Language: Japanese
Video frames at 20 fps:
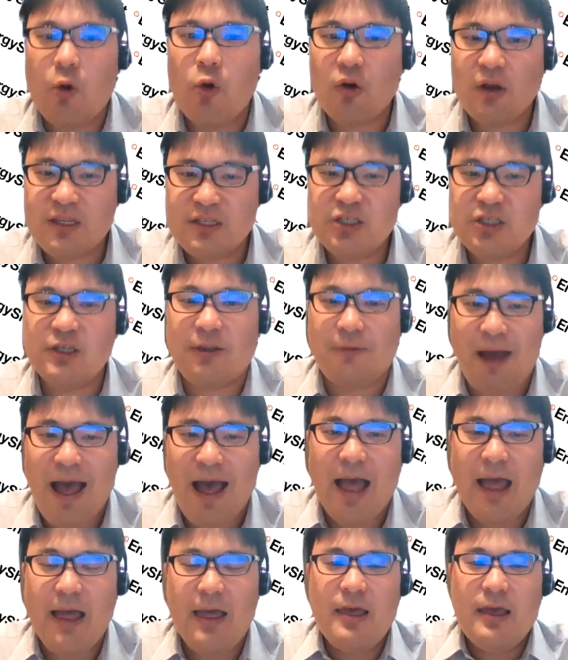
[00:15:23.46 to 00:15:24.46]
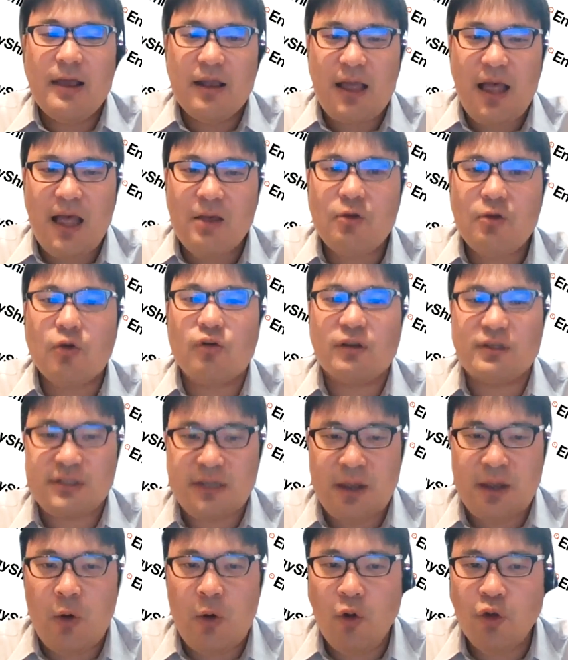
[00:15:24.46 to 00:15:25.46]
で、ここについては、韓国の
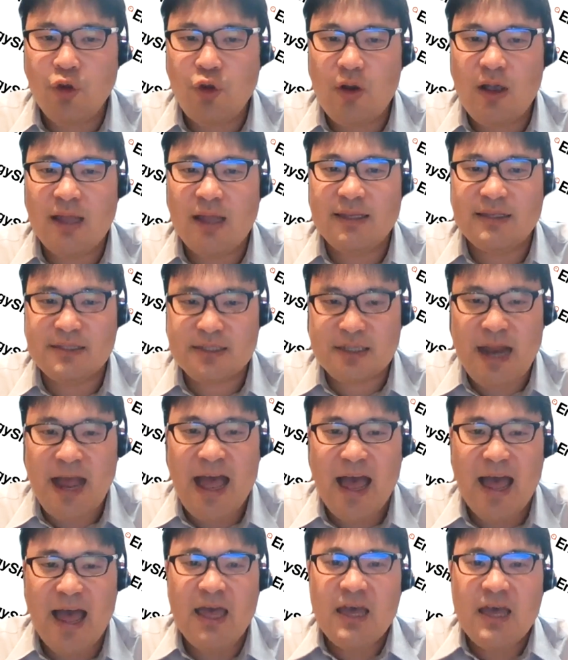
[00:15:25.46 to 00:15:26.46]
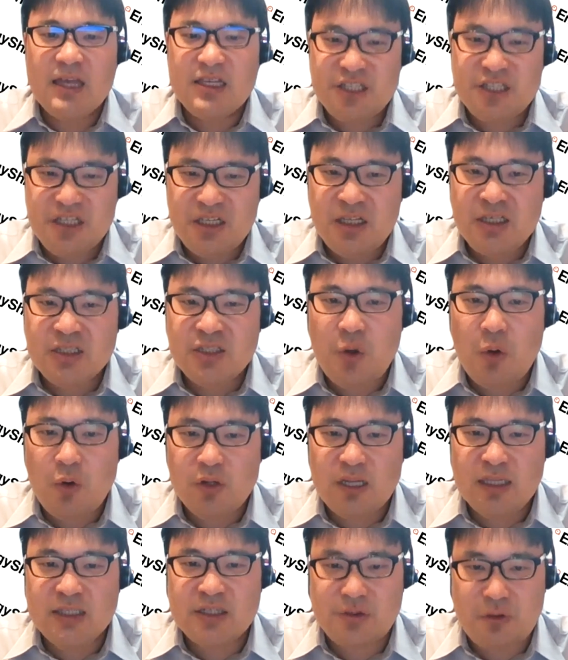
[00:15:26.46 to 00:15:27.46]
ですね、報道官ですら、新任情
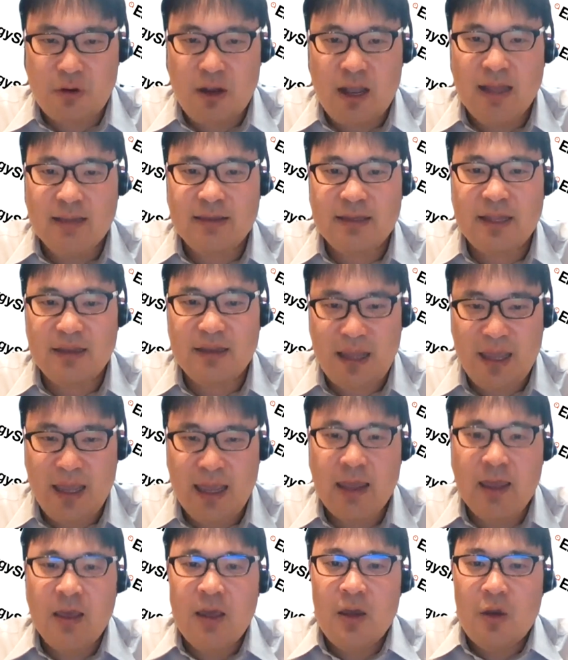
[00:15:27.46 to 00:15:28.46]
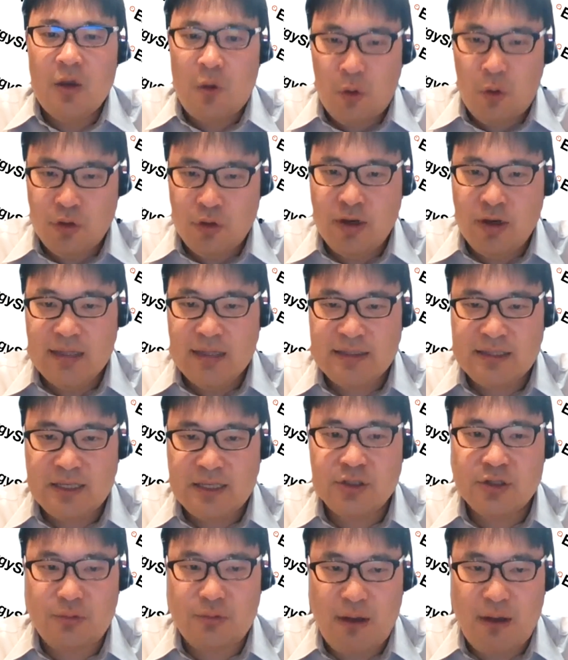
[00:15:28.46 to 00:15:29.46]
方程式の観覧で、このような発
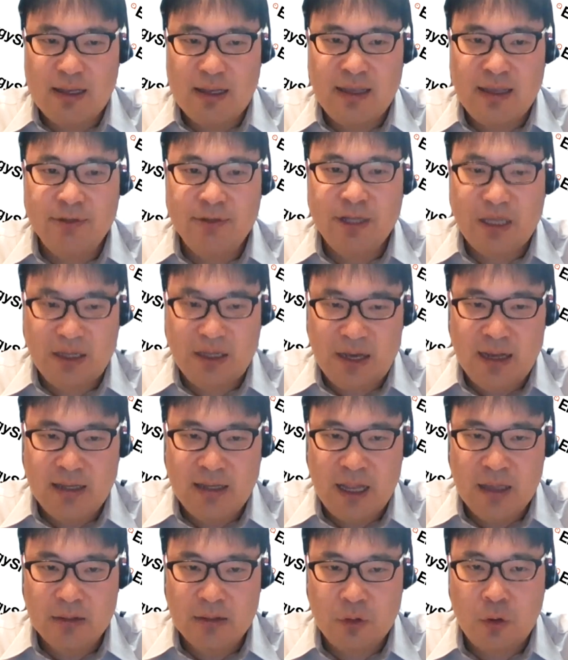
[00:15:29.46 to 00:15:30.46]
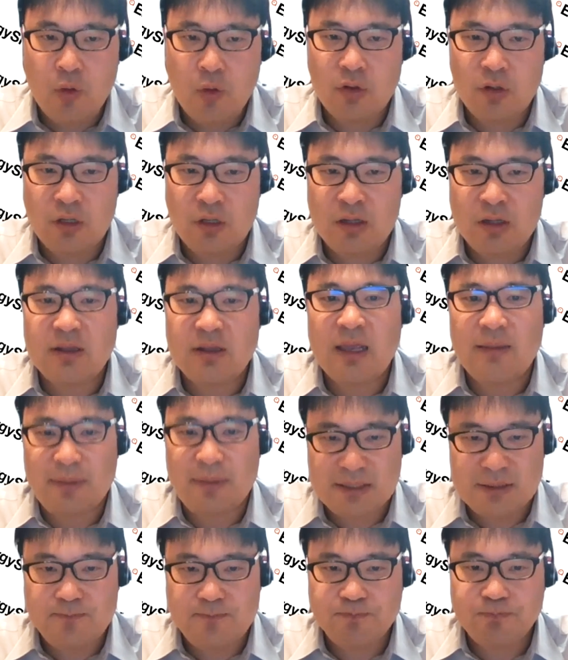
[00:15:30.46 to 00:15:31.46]
言をするのは極めて異例だと言って
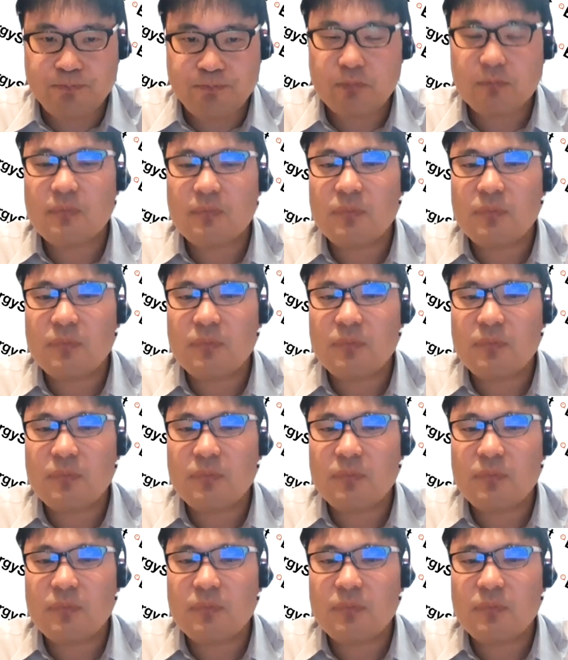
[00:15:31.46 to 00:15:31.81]
います。